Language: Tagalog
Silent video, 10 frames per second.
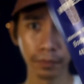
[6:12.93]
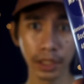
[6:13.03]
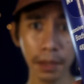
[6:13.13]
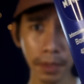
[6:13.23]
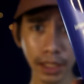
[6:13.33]

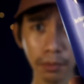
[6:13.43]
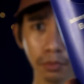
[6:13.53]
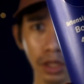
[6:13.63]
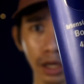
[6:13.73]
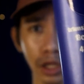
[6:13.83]
Gamitin mo
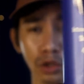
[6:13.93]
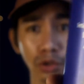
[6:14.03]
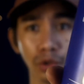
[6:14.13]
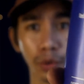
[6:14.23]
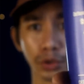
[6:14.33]
na rin
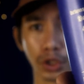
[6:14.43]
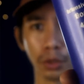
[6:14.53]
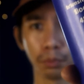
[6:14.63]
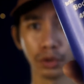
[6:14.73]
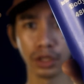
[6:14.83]
yung
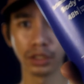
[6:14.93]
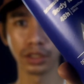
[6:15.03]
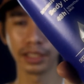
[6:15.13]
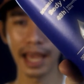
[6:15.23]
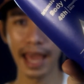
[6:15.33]
lotion. Pwede siya
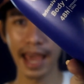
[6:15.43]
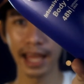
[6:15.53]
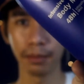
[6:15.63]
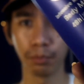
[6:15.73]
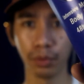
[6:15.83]
sa
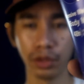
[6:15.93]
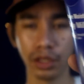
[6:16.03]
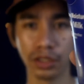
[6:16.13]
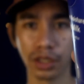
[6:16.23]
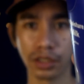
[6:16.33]
hand,
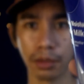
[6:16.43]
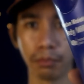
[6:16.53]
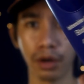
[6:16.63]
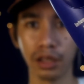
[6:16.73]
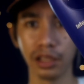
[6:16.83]
pwede siya sa
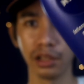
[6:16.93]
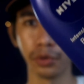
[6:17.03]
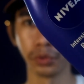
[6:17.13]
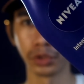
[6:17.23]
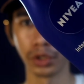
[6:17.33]
body
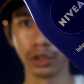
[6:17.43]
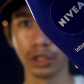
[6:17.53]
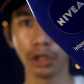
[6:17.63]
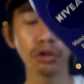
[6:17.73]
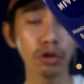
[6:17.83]
lotion.
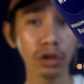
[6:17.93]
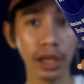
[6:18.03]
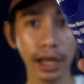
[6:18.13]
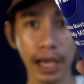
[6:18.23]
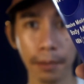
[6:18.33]
Ito yung
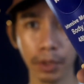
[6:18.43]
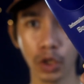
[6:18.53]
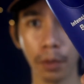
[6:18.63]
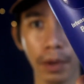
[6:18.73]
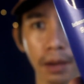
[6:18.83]
ginagamit
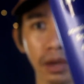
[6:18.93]
ko para